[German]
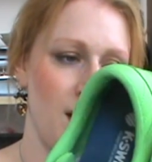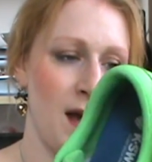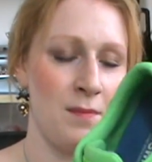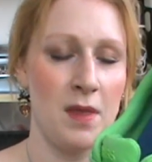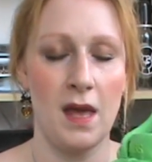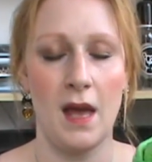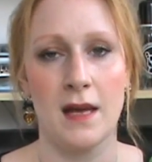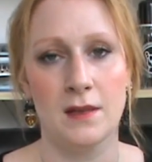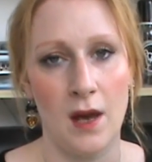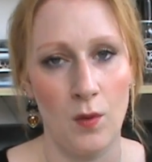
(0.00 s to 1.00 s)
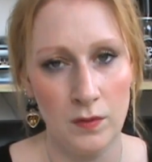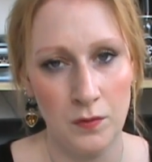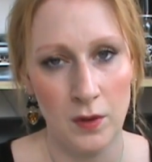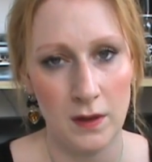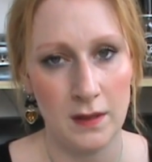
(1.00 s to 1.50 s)
war, also Herr
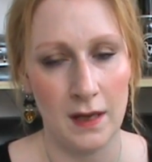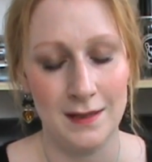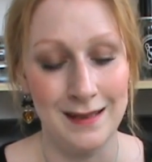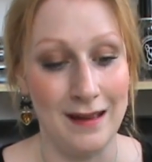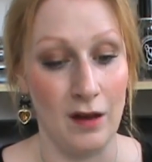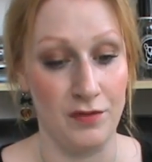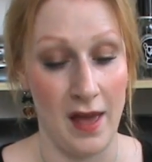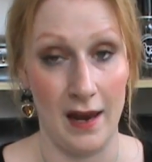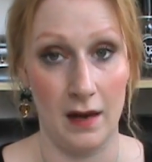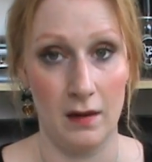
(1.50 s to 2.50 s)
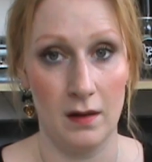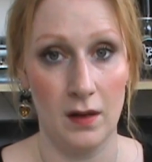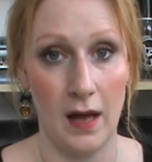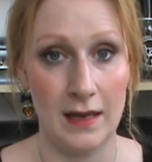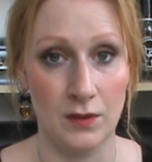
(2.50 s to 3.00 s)
Unfug ist ja Sneaker-Fan.
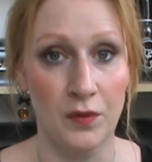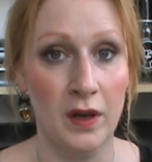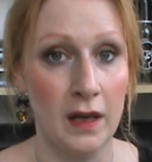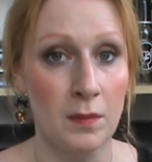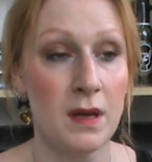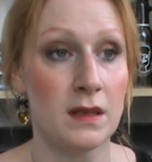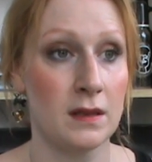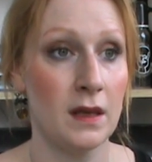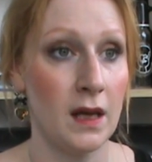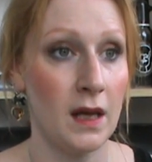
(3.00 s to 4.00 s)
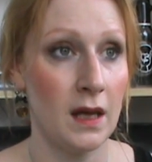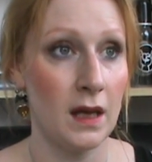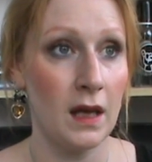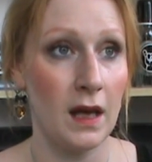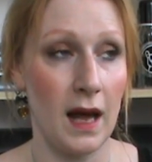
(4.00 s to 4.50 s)
Also wirklich mit,
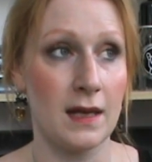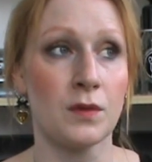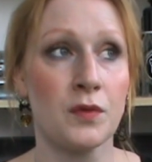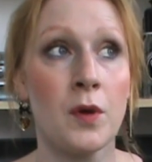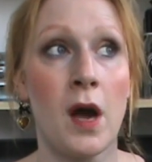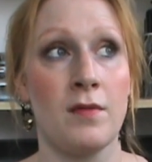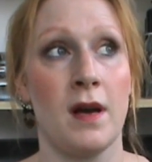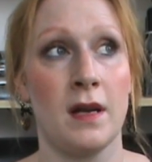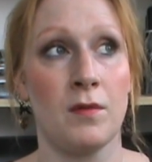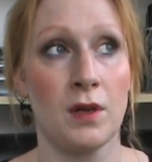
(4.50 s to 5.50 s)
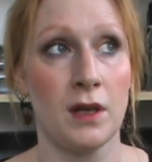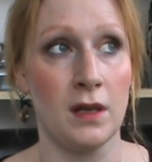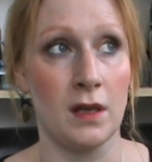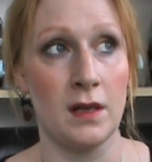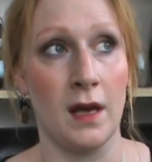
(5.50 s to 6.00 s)
also früher war da wohl
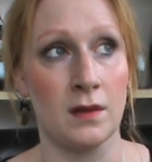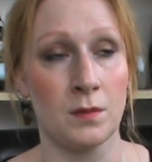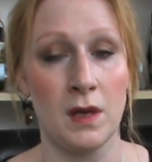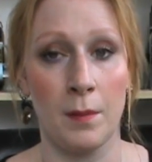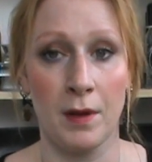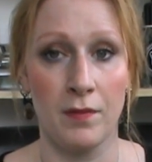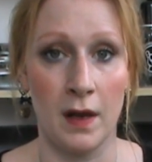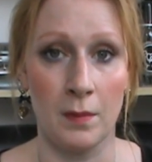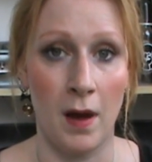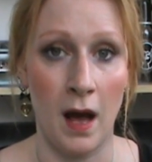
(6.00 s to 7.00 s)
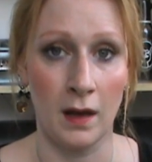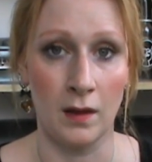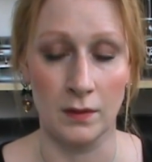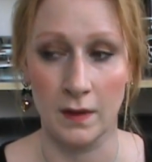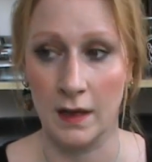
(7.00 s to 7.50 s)
richtig hinterher, so mit abgefahrenen Marken
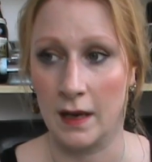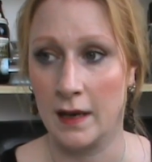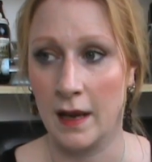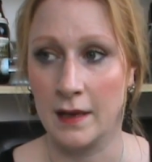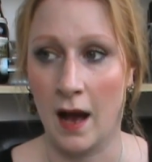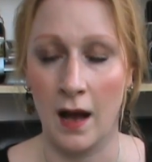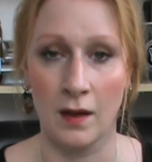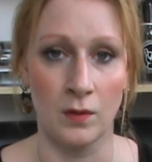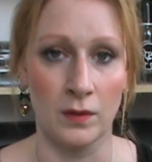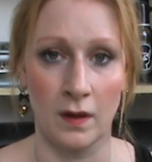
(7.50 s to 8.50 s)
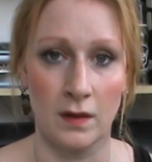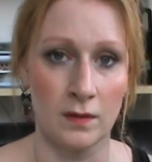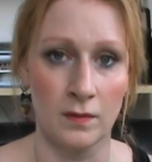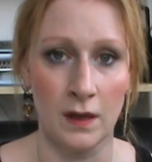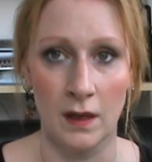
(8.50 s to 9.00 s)
aus Ländern jagen und dann
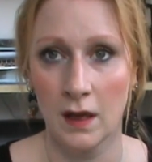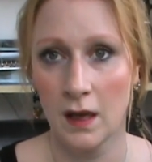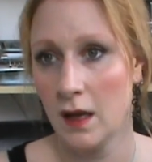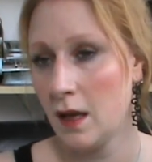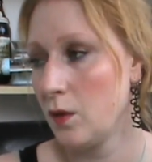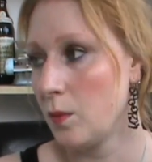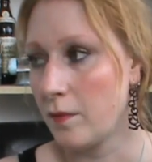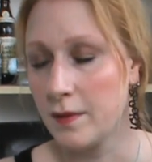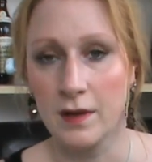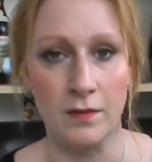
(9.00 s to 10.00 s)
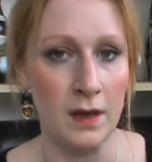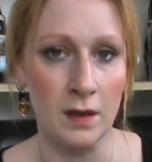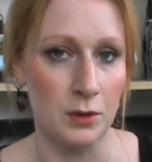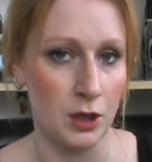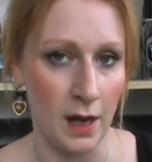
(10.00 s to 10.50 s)
irgendwie über wilde Wege
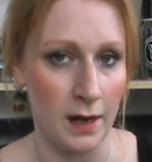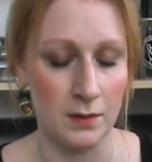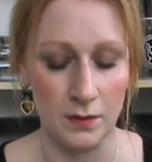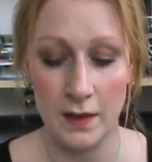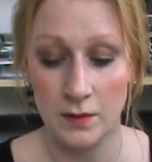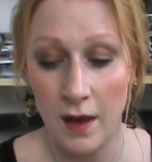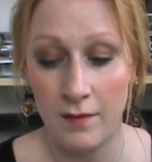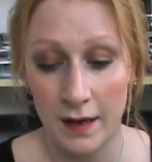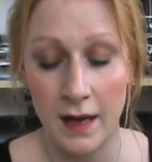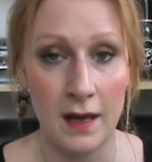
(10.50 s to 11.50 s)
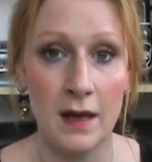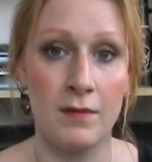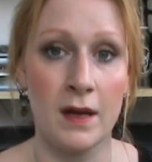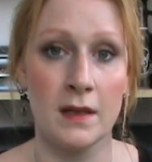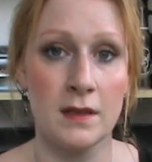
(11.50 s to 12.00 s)
bestellen und so. Also er war da, er
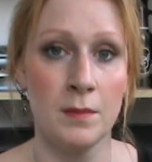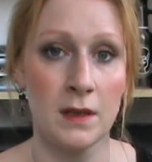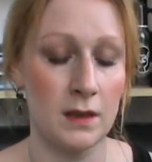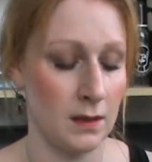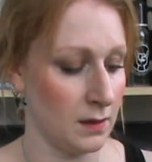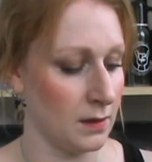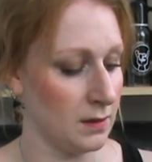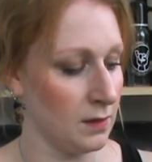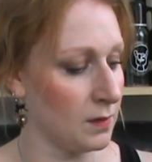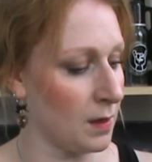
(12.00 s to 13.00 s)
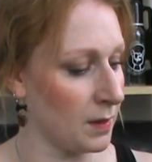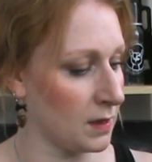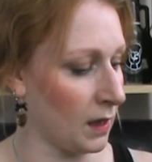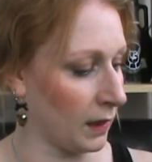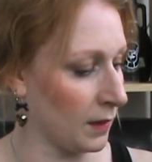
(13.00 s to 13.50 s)
war da ziemlich äh, tief in der
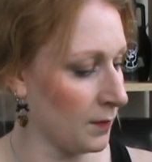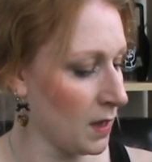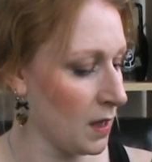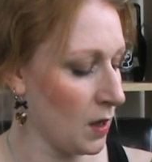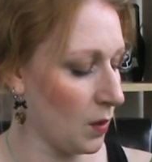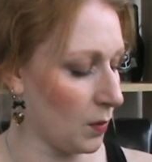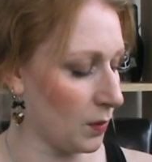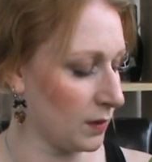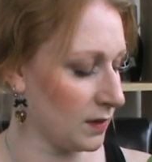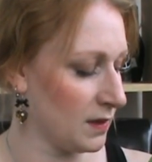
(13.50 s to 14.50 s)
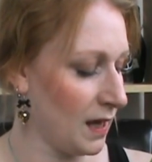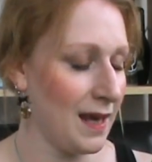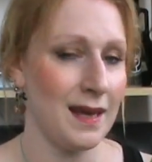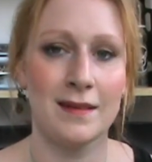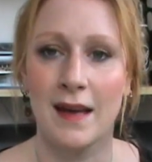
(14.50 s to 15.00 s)
Materie. Und
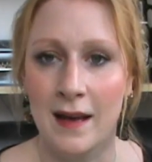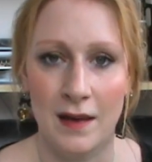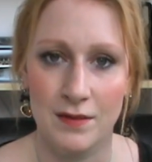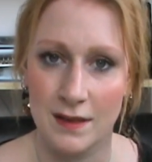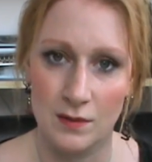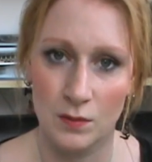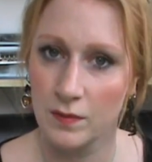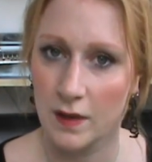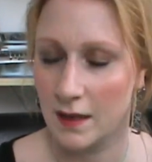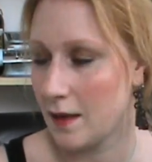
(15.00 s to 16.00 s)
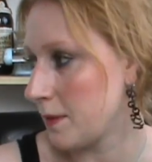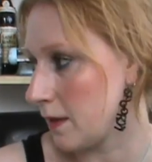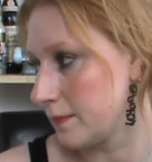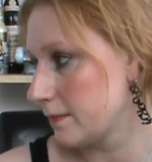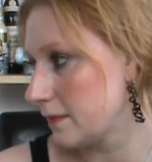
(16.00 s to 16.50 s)
ich trage ja fast so gut wie, ich habe
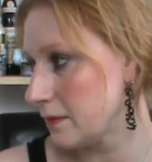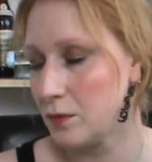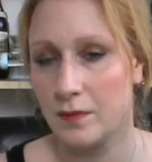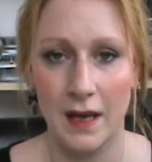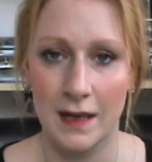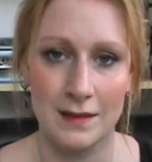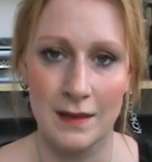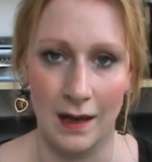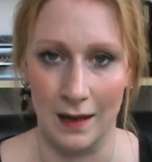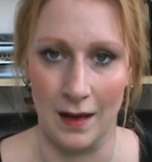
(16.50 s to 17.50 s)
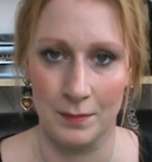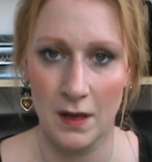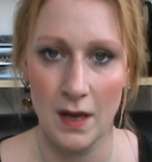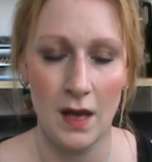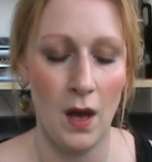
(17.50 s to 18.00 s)
ja so gut wie keine Sneaker gehabt.
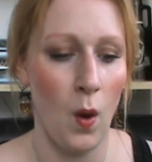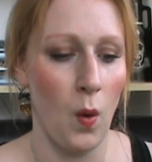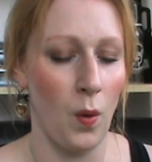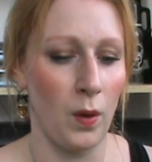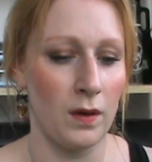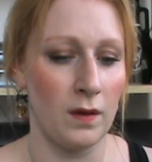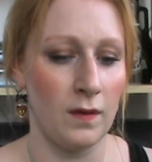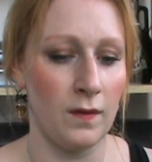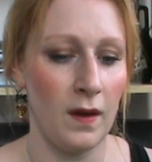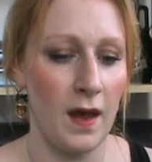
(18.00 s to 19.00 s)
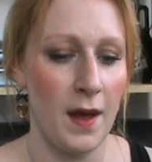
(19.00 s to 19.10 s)
Und